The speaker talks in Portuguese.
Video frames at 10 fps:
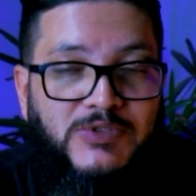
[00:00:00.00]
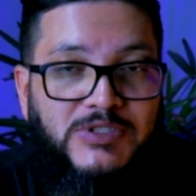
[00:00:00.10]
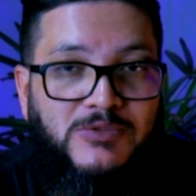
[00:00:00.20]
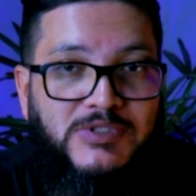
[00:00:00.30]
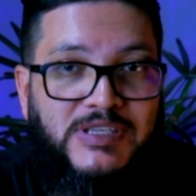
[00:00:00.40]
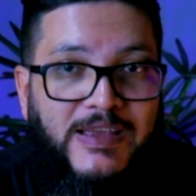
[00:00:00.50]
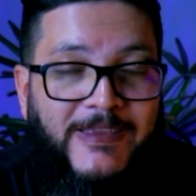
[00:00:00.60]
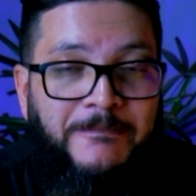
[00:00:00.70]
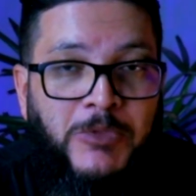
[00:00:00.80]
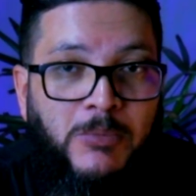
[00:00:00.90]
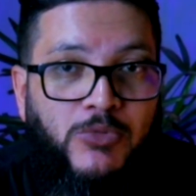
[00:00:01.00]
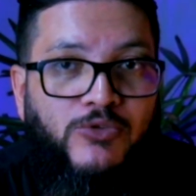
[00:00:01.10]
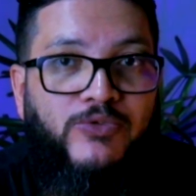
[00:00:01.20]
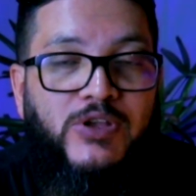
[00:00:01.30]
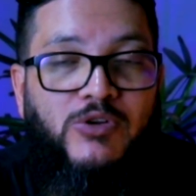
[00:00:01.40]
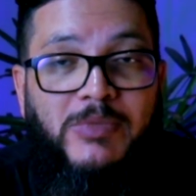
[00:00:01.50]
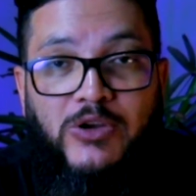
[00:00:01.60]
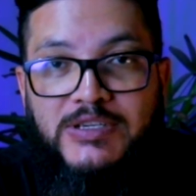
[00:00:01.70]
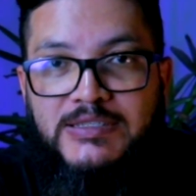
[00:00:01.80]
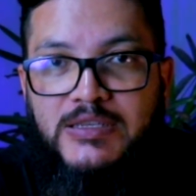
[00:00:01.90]
você consegue prover uma
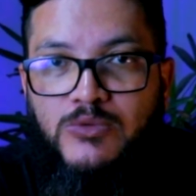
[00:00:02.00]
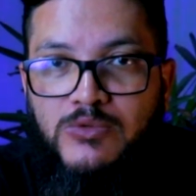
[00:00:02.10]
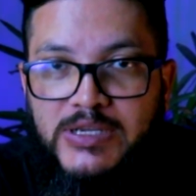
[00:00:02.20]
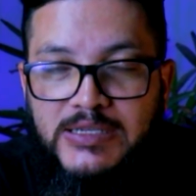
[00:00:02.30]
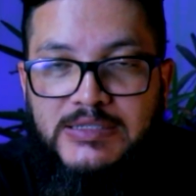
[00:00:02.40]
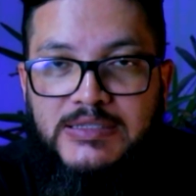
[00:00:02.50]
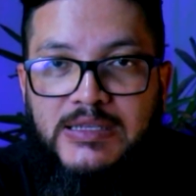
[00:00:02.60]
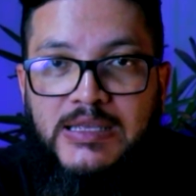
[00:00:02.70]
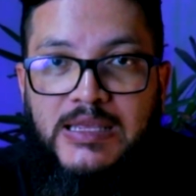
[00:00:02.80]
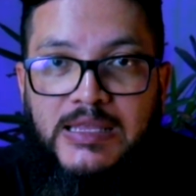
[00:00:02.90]
maior segurança